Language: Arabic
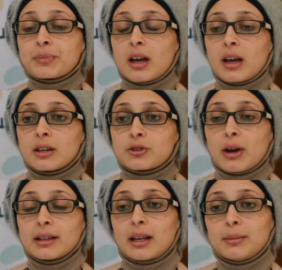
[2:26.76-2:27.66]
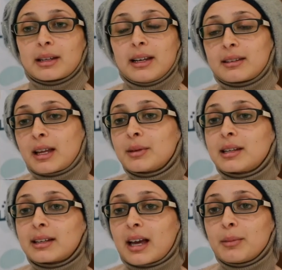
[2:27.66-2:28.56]
آه، شو قدمت لي
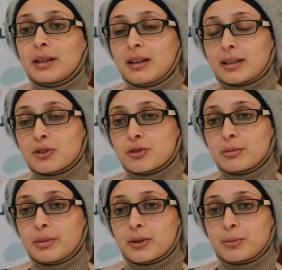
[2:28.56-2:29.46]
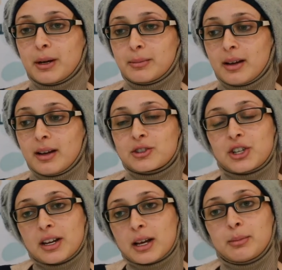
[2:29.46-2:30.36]
قدمت لي كمان التجربه ربما
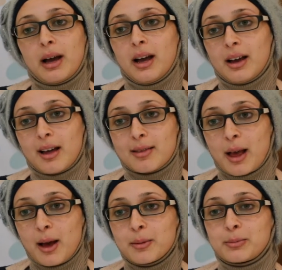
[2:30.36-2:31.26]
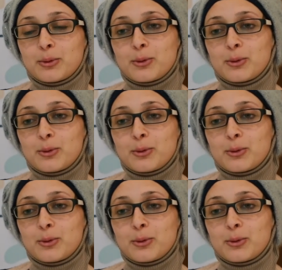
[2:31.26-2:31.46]
تشارك مع اصحاب